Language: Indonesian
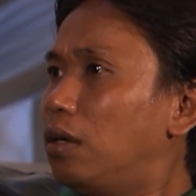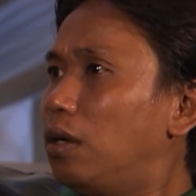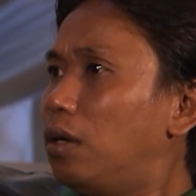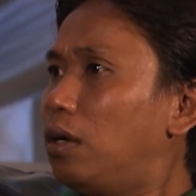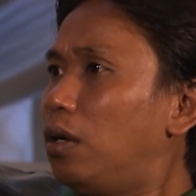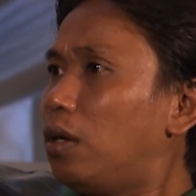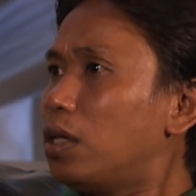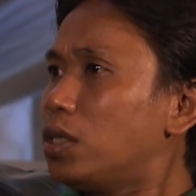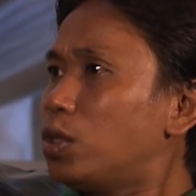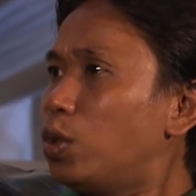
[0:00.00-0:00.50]

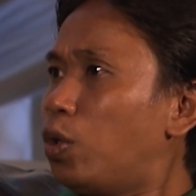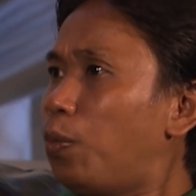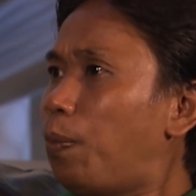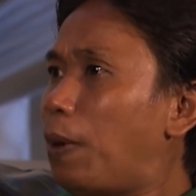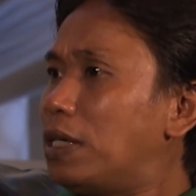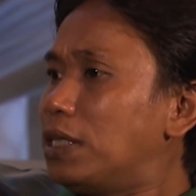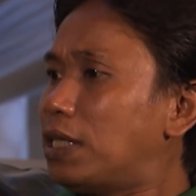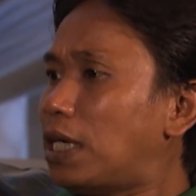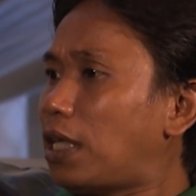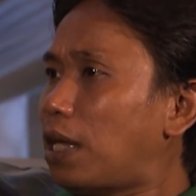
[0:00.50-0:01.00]
Lu
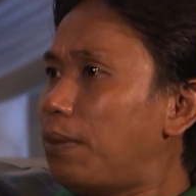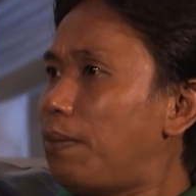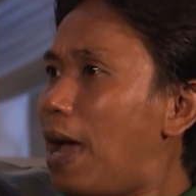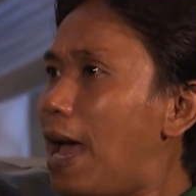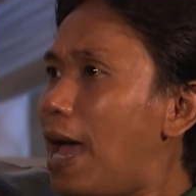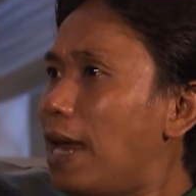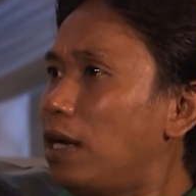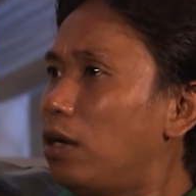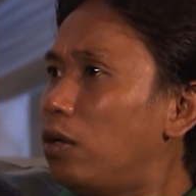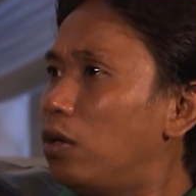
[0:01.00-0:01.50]
kesurupan setan
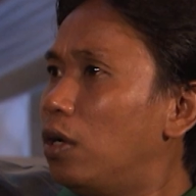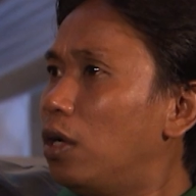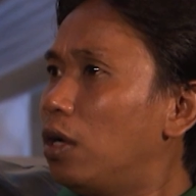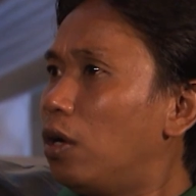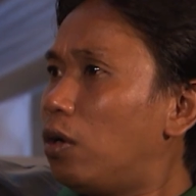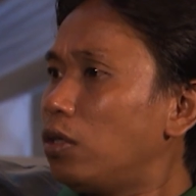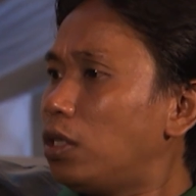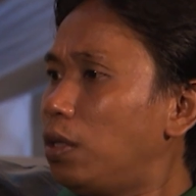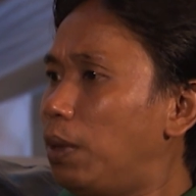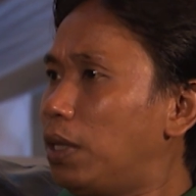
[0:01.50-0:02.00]
mana lu?
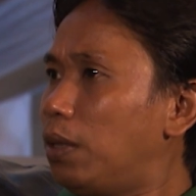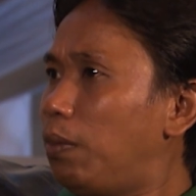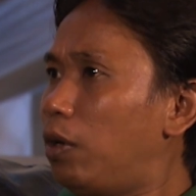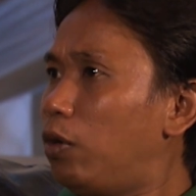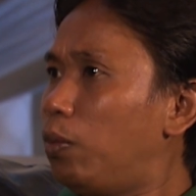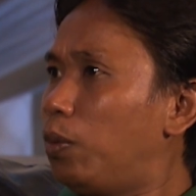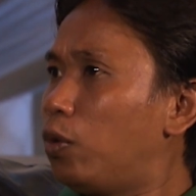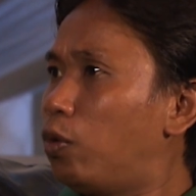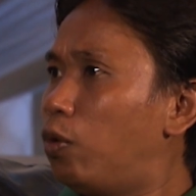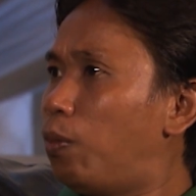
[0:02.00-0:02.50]
Kok tiba-tiba lu
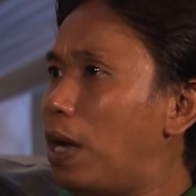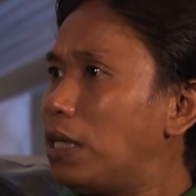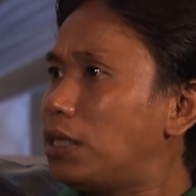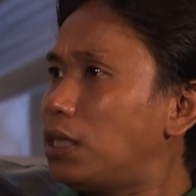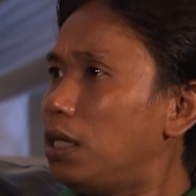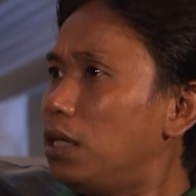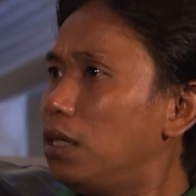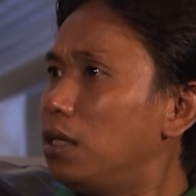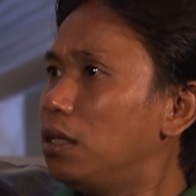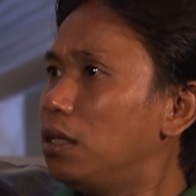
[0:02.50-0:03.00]
berubah sih?